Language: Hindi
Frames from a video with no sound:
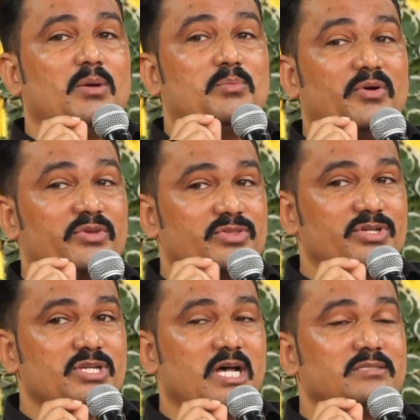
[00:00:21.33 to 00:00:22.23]
पवित्र
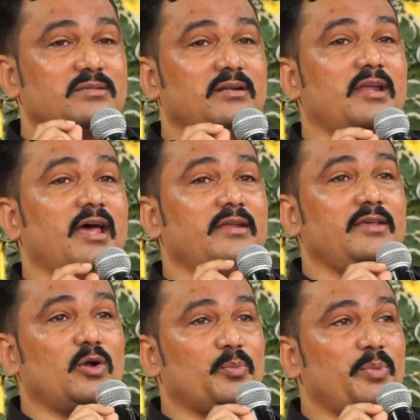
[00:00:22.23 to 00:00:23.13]
शास्त्र डायरी
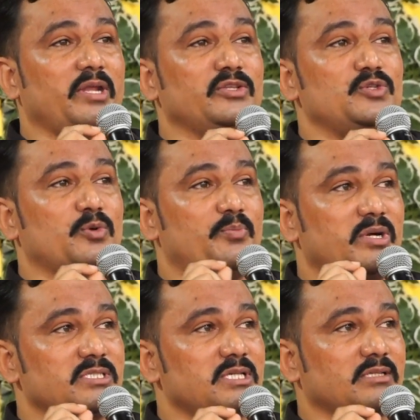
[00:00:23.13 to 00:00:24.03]
और पेन जो पढ़
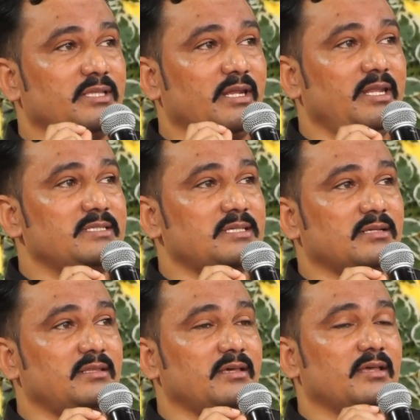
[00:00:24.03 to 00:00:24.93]
सकते हैं लिख
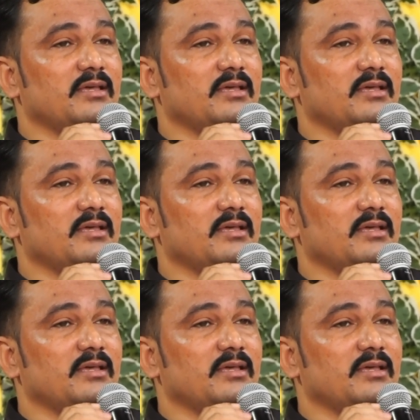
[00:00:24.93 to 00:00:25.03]
सकते हैं